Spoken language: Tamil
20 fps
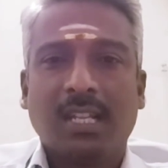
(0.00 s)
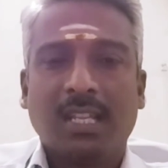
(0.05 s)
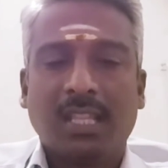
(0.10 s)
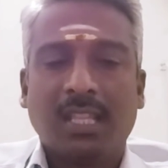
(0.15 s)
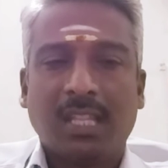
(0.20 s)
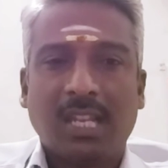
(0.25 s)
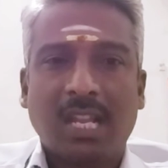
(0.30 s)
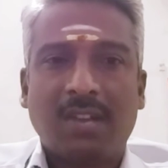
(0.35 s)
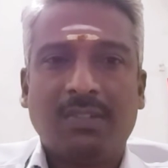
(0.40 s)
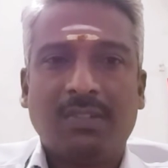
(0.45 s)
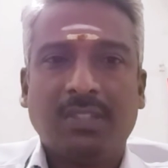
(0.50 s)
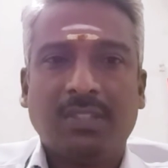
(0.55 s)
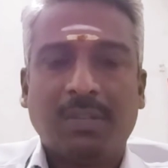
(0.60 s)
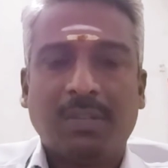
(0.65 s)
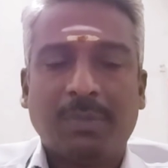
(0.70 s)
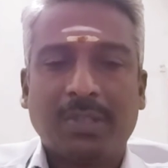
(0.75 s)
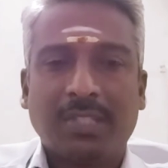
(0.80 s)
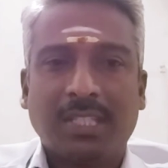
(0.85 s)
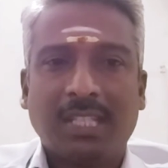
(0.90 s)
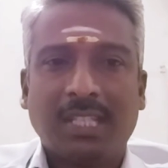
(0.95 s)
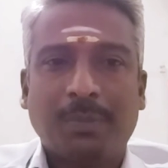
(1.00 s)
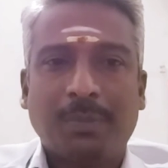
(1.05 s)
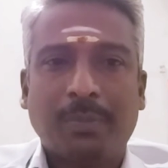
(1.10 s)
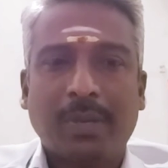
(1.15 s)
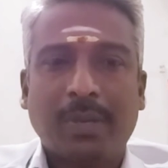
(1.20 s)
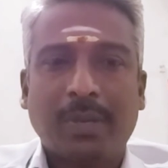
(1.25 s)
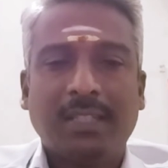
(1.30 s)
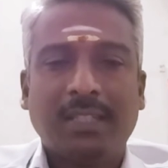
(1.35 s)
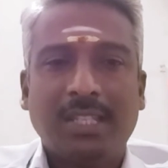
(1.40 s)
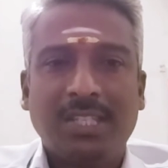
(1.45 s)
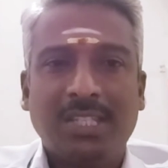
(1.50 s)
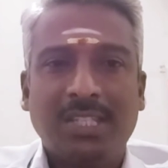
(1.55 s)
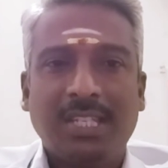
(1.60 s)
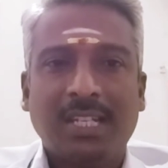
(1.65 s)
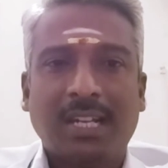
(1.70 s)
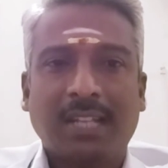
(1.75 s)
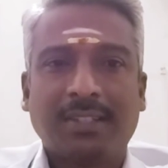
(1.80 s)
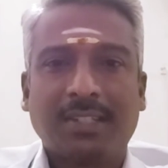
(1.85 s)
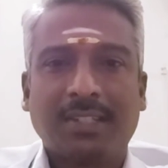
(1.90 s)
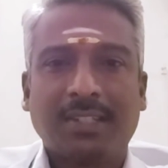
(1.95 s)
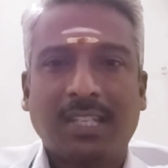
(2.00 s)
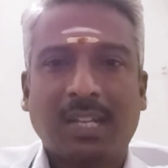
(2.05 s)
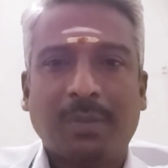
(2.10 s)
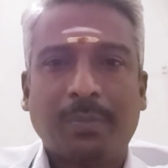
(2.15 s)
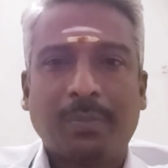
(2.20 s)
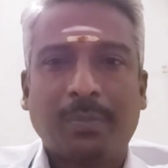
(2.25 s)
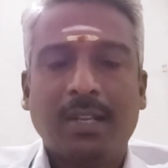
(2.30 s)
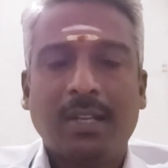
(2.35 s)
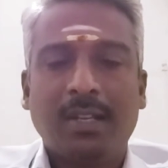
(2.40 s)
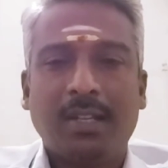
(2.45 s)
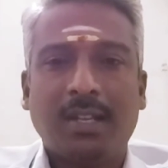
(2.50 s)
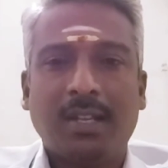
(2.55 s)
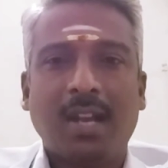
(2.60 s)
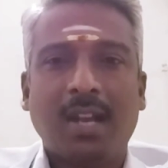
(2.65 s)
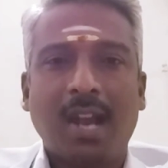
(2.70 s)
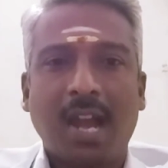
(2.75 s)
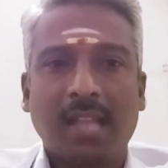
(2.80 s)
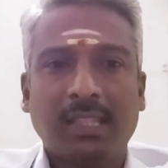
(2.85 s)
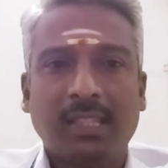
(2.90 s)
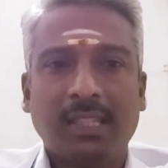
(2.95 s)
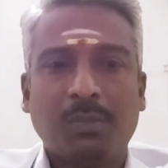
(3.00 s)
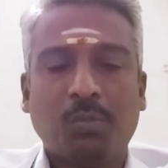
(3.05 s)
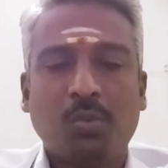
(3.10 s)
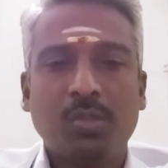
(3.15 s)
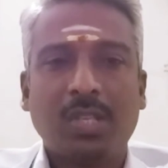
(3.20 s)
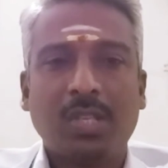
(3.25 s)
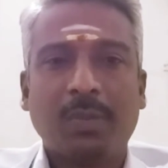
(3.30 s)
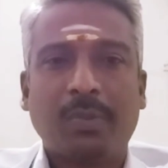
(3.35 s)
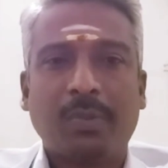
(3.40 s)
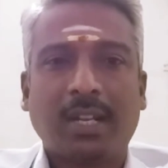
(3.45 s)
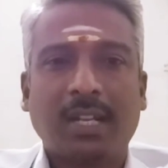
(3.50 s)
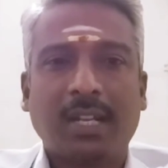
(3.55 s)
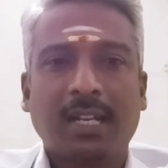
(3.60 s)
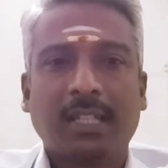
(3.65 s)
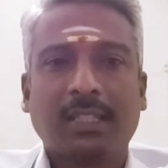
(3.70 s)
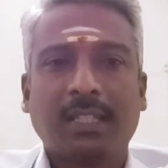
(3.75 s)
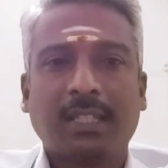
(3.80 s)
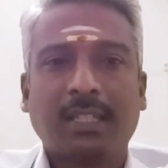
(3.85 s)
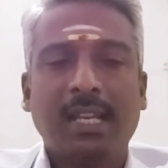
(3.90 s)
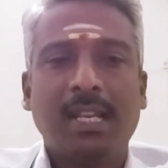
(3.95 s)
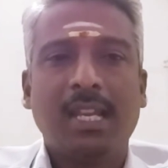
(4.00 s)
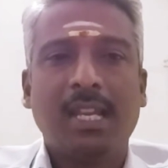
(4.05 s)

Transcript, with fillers: இதெல்லாம் வந்து நம்ம செய்கிறப்ப இந்த இஷ்டி காலத்தில் செய்கிறப்ப அந்த பூஜை பண்ணுற இடத்துல